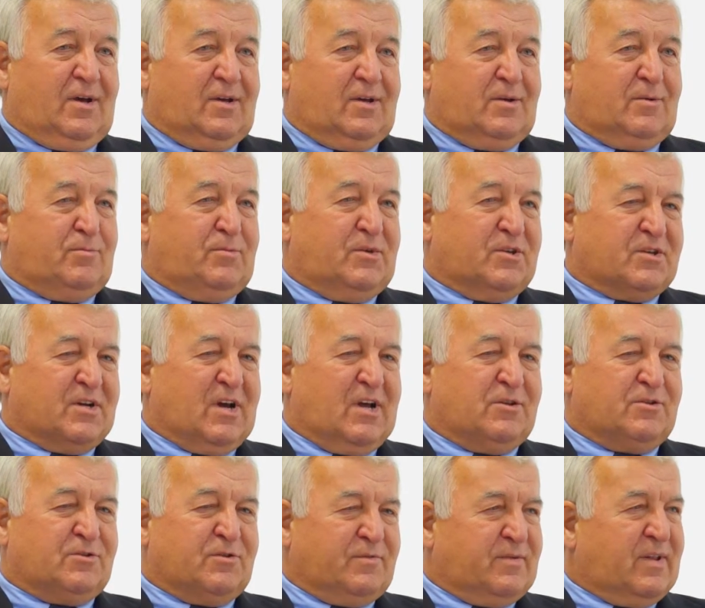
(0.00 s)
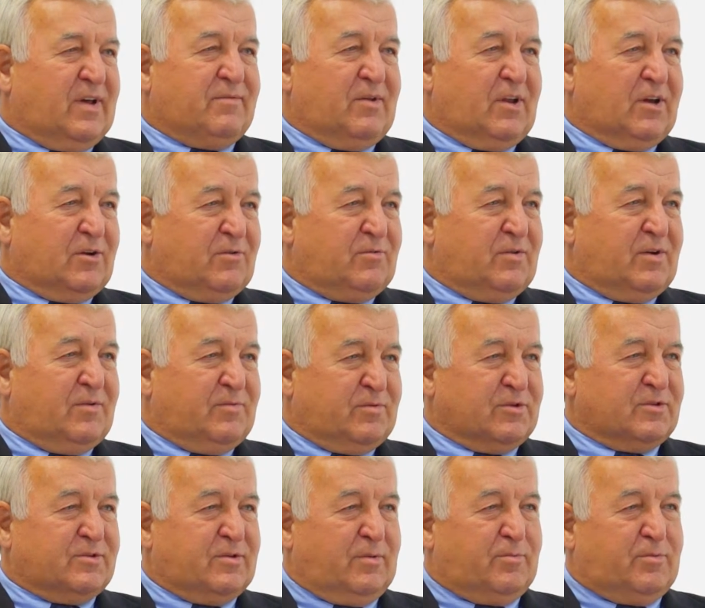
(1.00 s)
y, mieszkańców dawnego
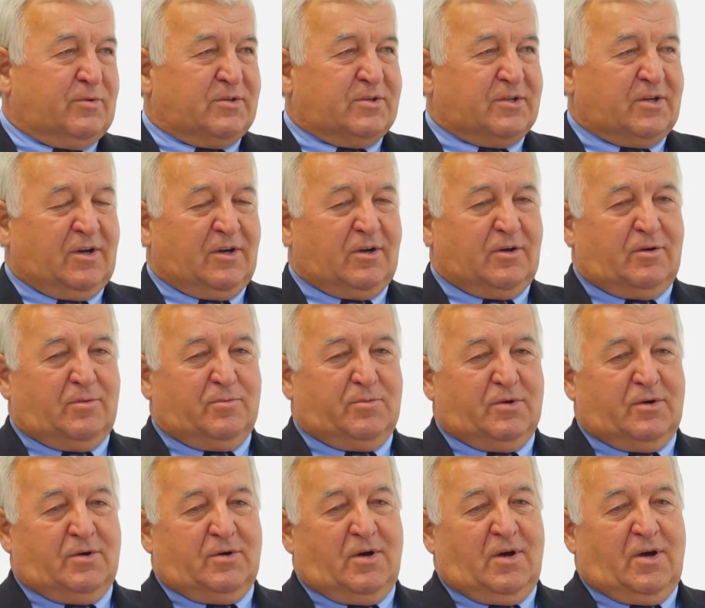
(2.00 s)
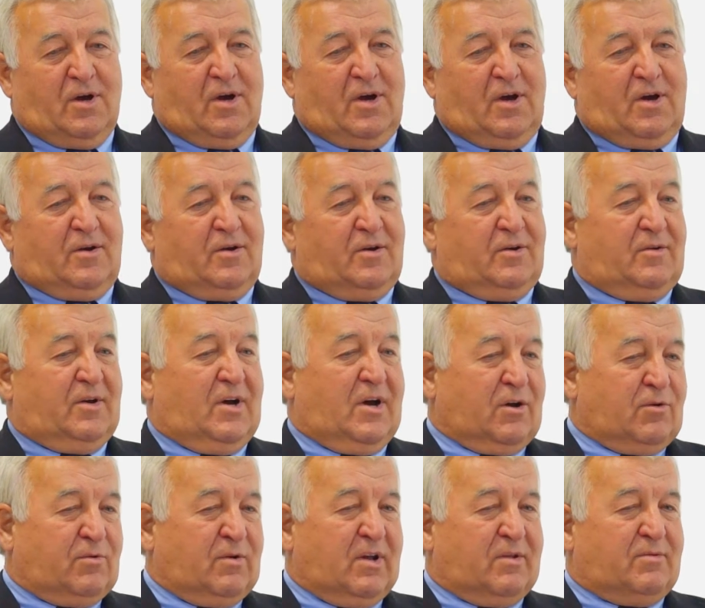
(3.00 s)
województwa płockiego, bo
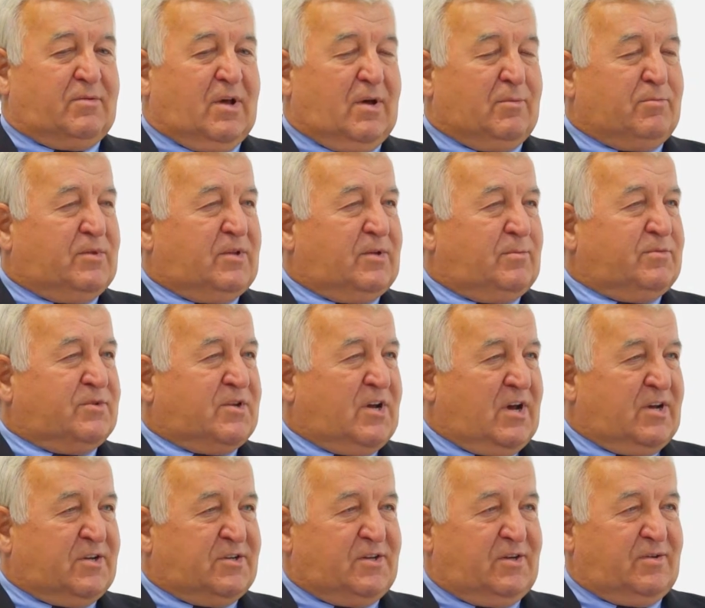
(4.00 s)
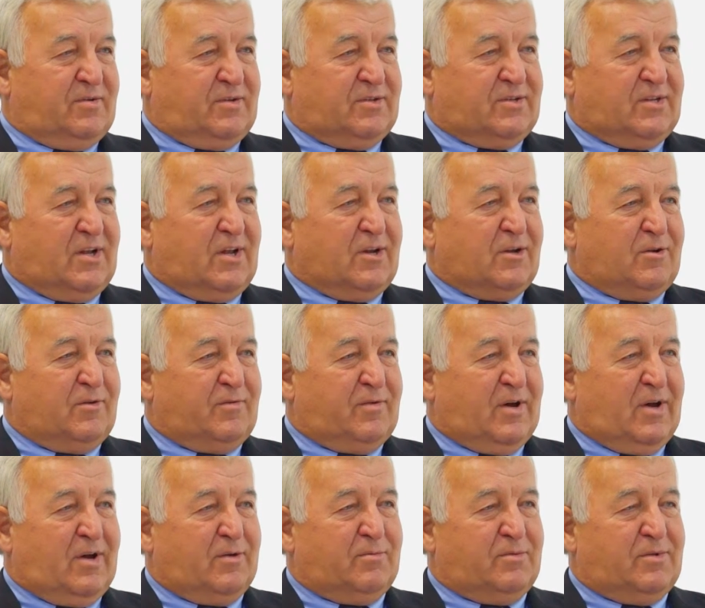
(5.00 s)
Akurat w tamtym czasie
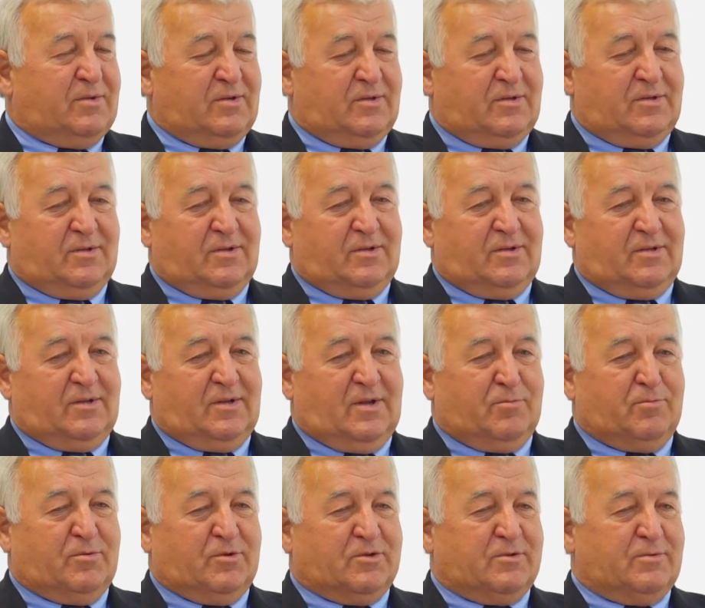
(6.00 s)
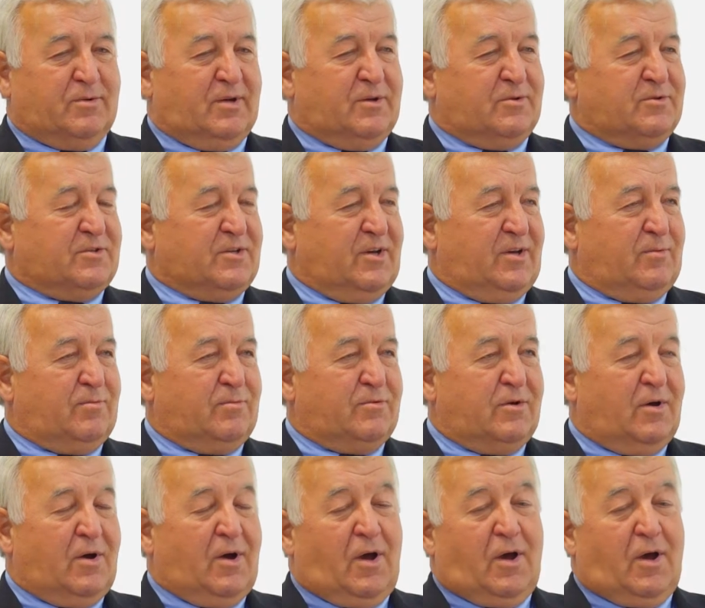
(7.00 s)
startowałem e, na posła do Sejmu,